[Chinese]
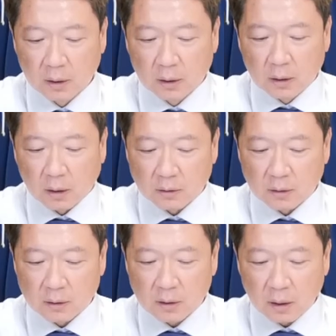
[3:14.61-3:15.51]
哦，
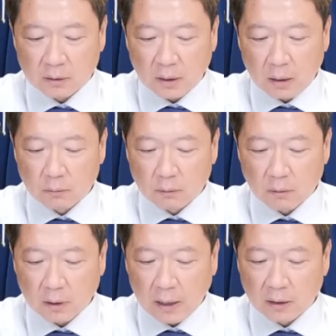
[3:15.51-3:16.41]
十七号下午
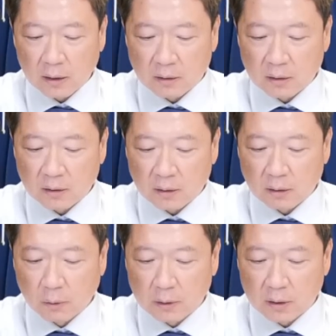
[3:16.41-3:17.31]
公开的
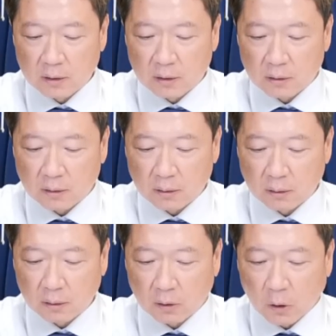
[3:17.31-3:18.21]
SEC 文件显示
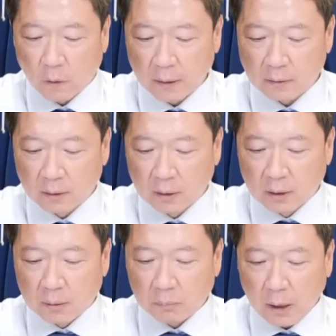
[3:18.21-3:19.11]
呢，Cohen
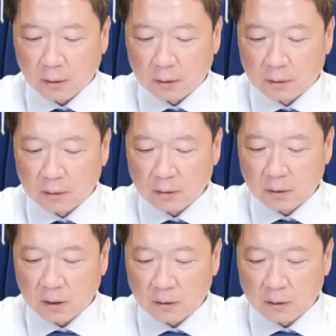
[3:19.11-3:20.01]
办理
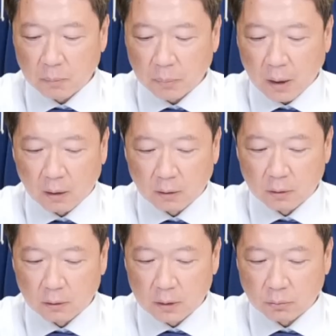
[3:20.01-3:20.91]
事前申报，哈，
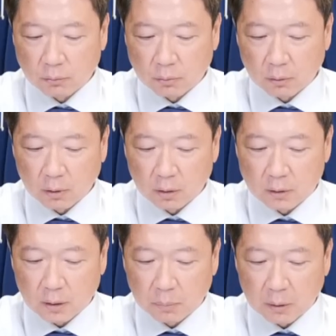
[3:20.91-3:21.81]
有意出脱
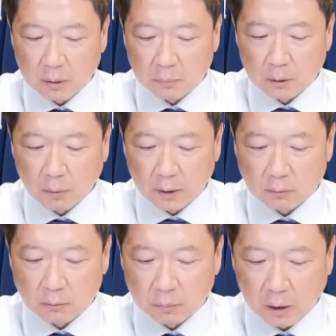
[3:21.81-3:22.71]
这个 BBBY 的
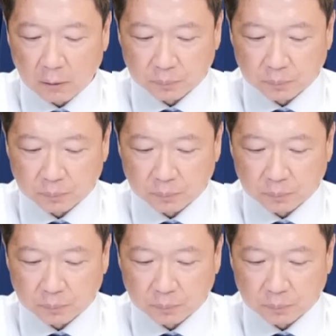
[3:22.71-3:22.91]
股票。